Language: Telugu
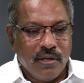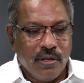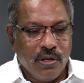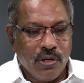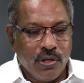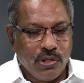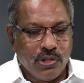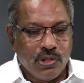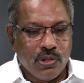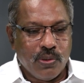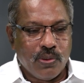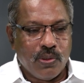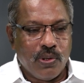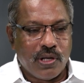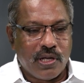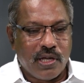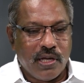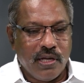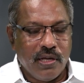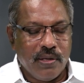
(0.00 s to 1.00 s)

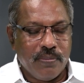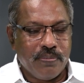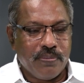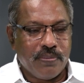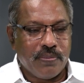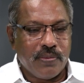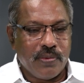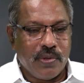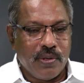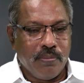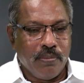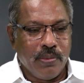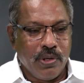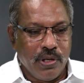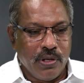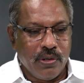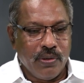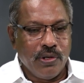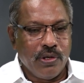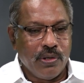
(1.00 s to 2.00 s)
నిరుద్యోగులకి
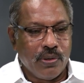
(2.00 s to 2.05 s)
మీరు